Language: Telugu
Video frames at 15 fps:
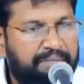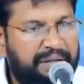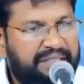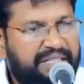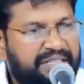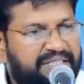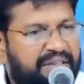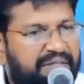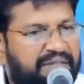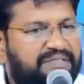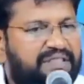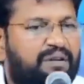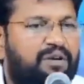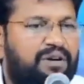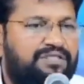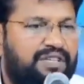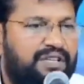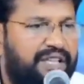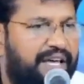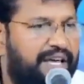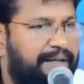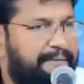ప్రతి సంవత్సరం
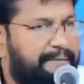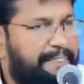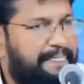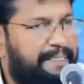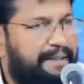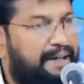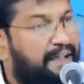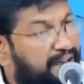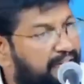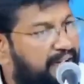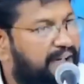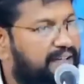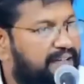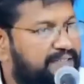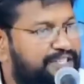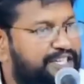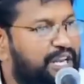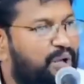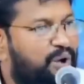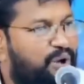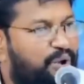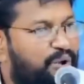వస్తుంది అన్న
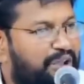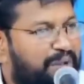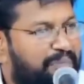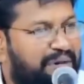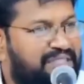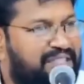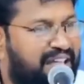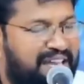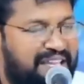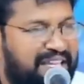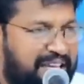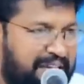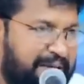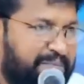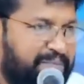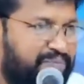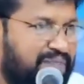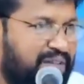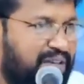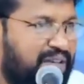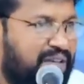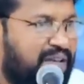శిలోహలో ఉన్న మందిరానికి
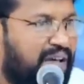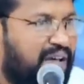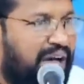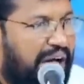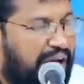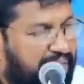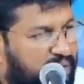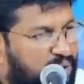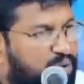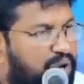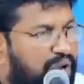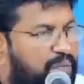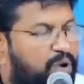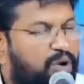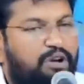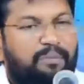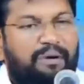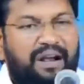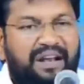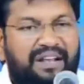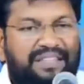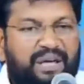ఆమె అనుకున్న
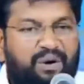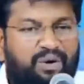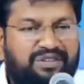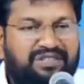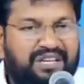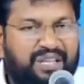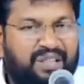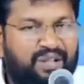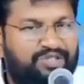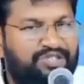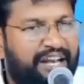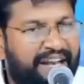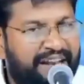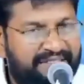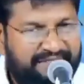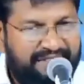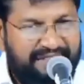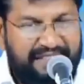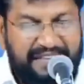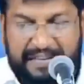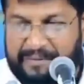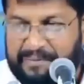మొక్కుబళ్ళని దేవుని సన్నిధిలో
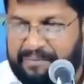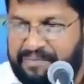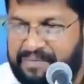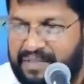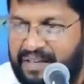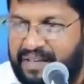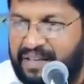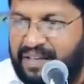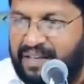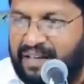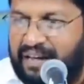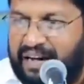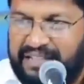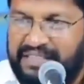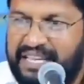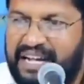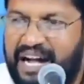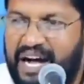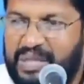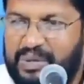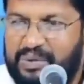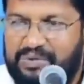చెల్లిస్తుంది
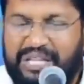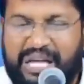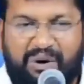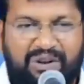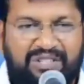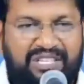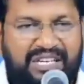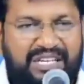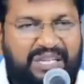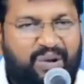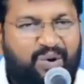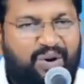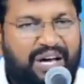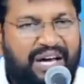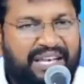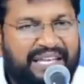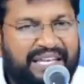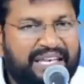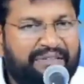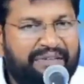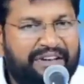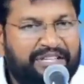అంతేకాదు దేవుని సన్నిధిలో
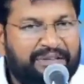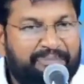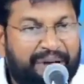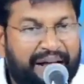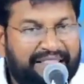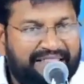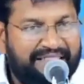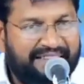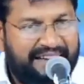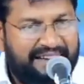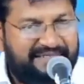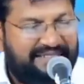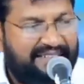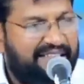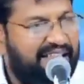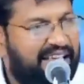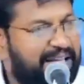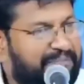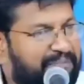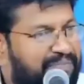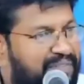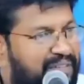కన్నీరు విడిచి ప్రార్థన చేస్తుంది
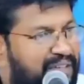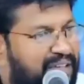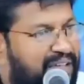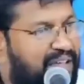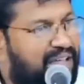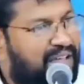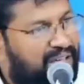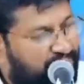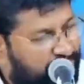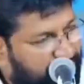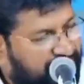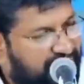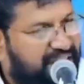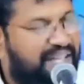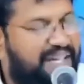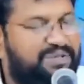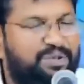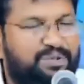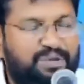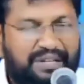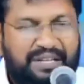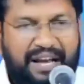
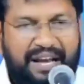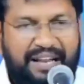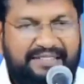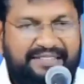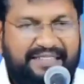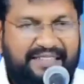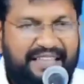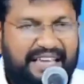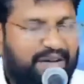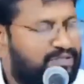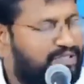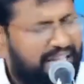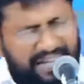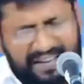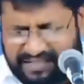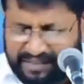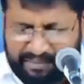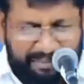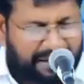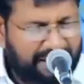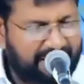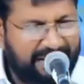కృతజ్ఞతాస్థుతులు చెల్లిస్తుంది ఆమె చేయాల్సిన
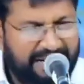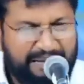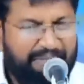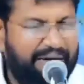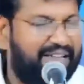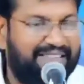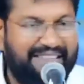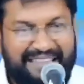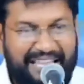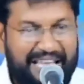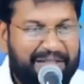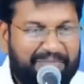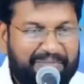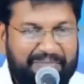పాటలన్నీ పడుతుంది